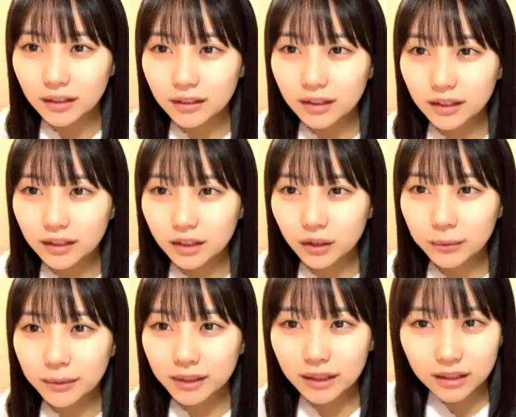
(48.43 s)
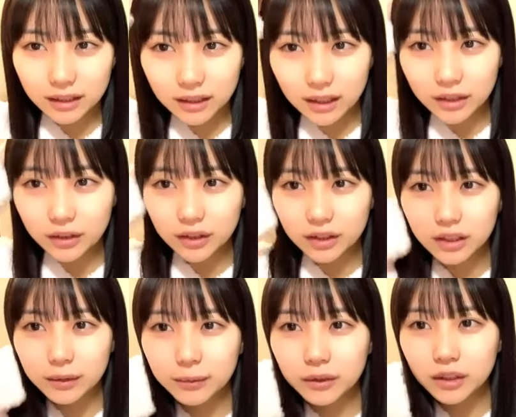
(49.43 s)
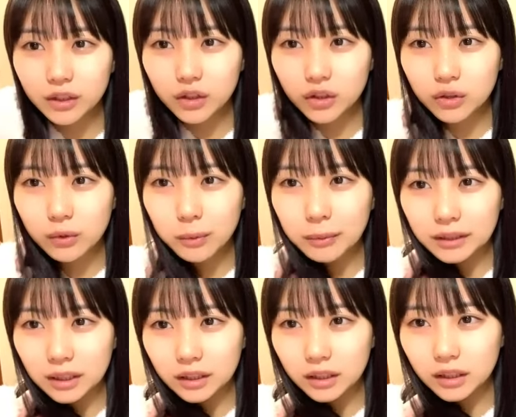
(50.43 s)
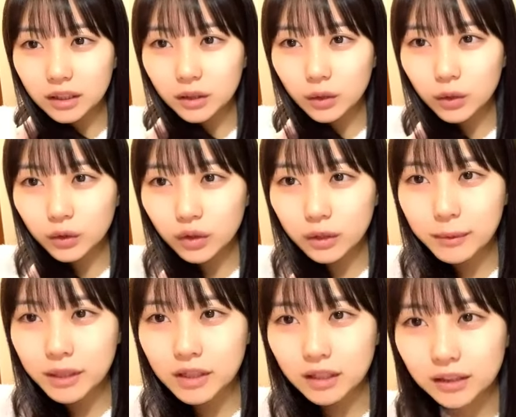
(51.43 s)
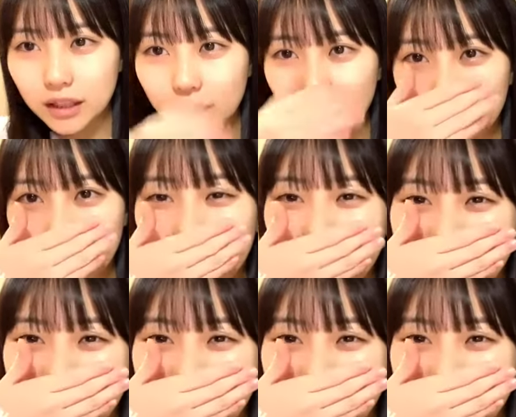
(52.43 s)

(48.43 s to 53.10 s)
全然おばさんじゃないのに自分でショールームおばさんって言ってた本当にみくちゃん最高だって